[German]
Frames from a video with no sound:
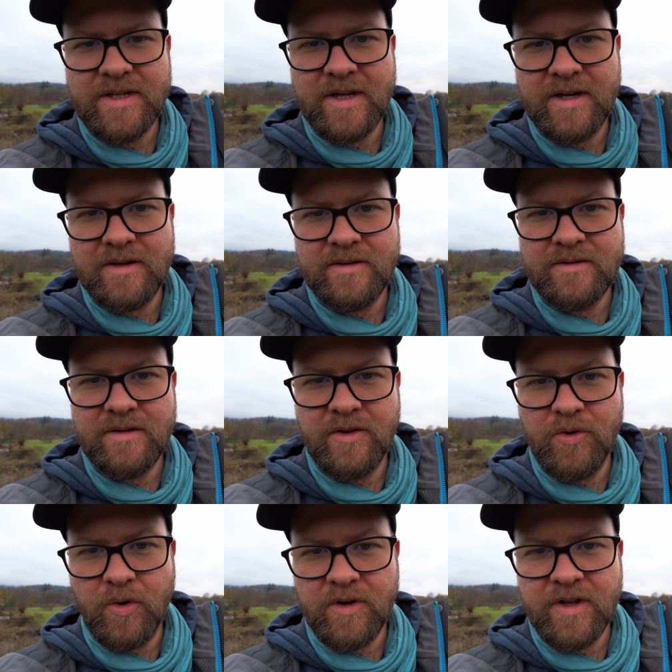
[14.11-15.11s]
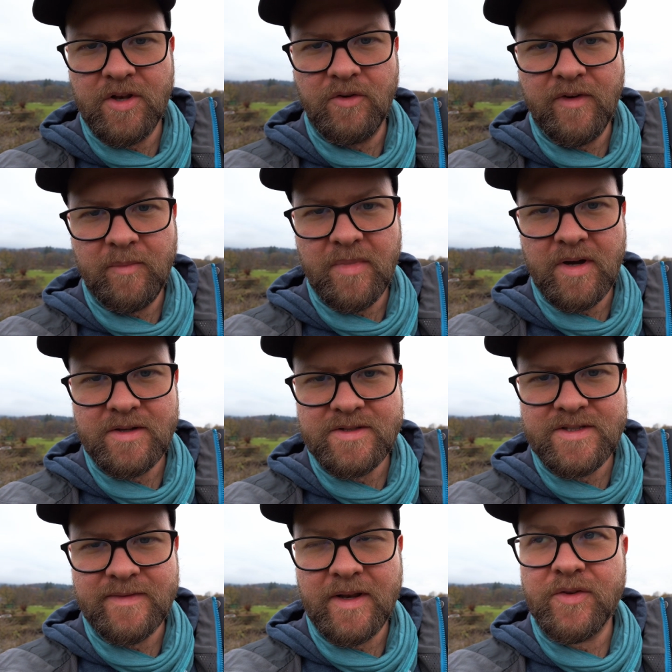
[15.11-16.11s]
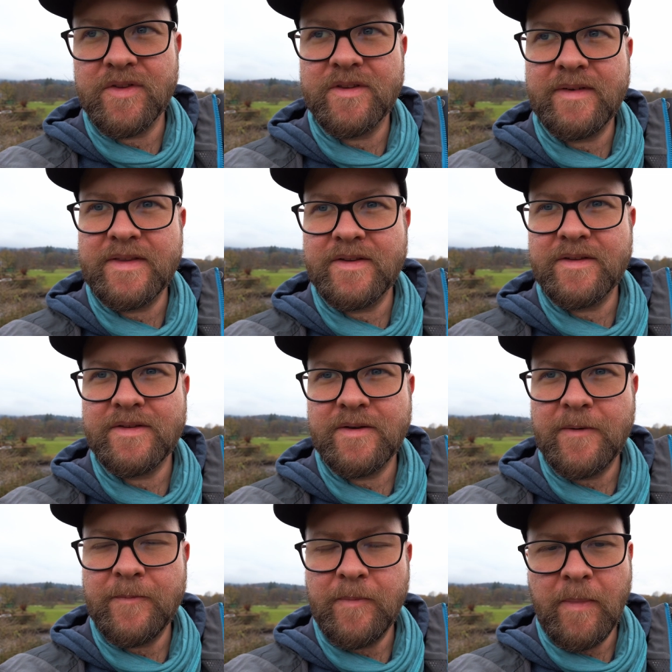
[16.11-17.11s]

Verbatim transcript: der 9. November 2020.